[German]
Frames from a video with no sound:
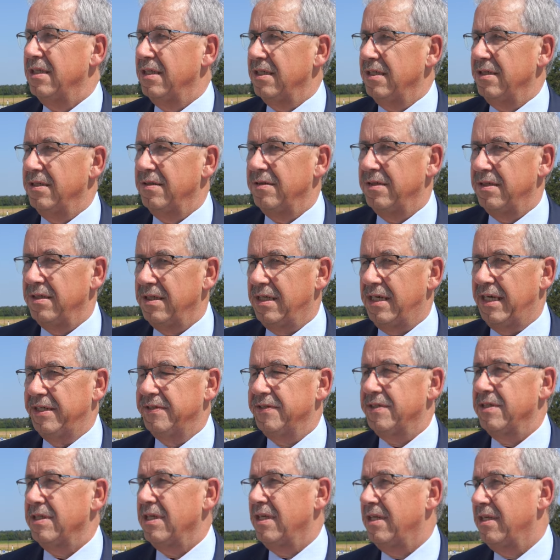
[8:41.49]
Äh,
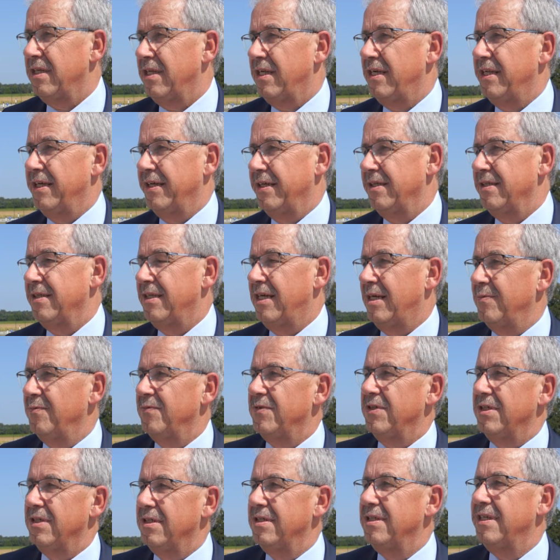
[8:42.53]
einzig und allein haben
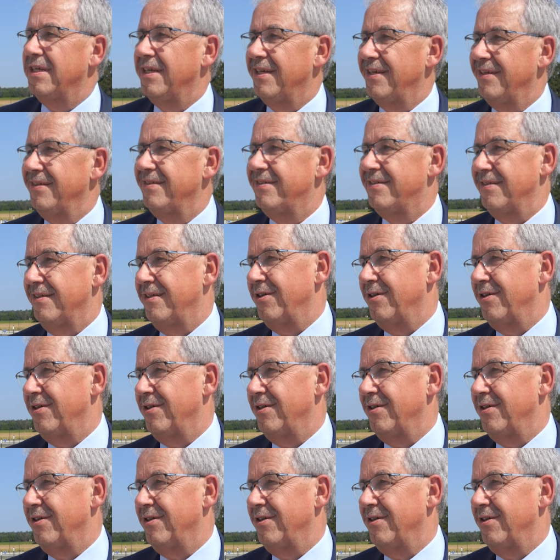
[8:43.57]
wir in Hähnchen,